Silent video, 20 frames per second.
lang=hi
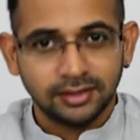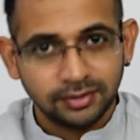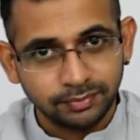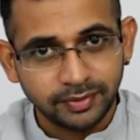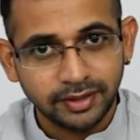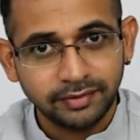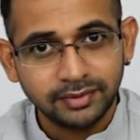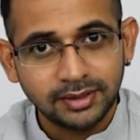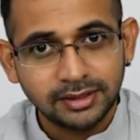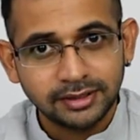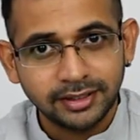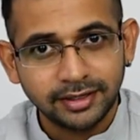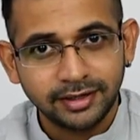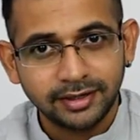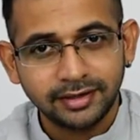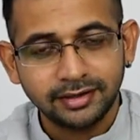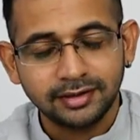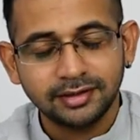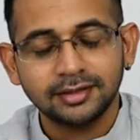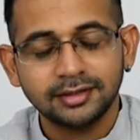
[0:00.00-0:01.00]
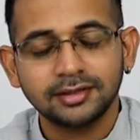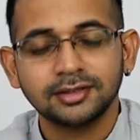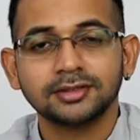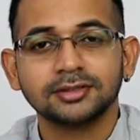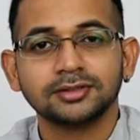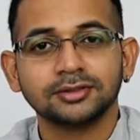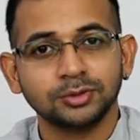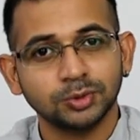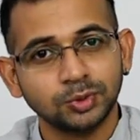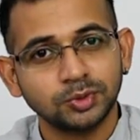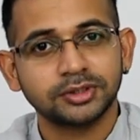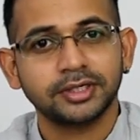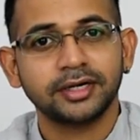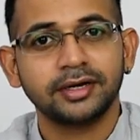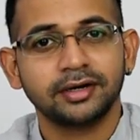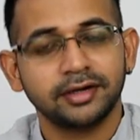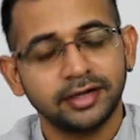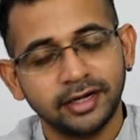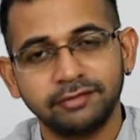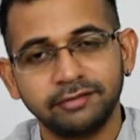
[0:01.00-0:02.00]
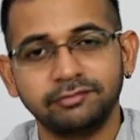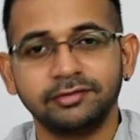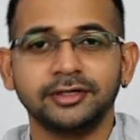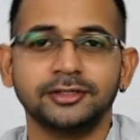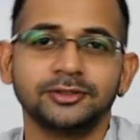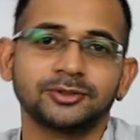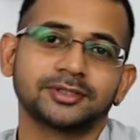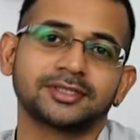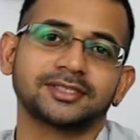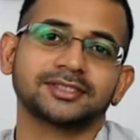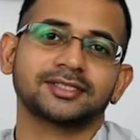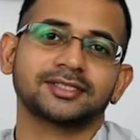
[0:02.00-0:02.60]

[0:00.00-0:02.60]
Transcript: फिर मिलते हैं दूसरे नए वीडियो के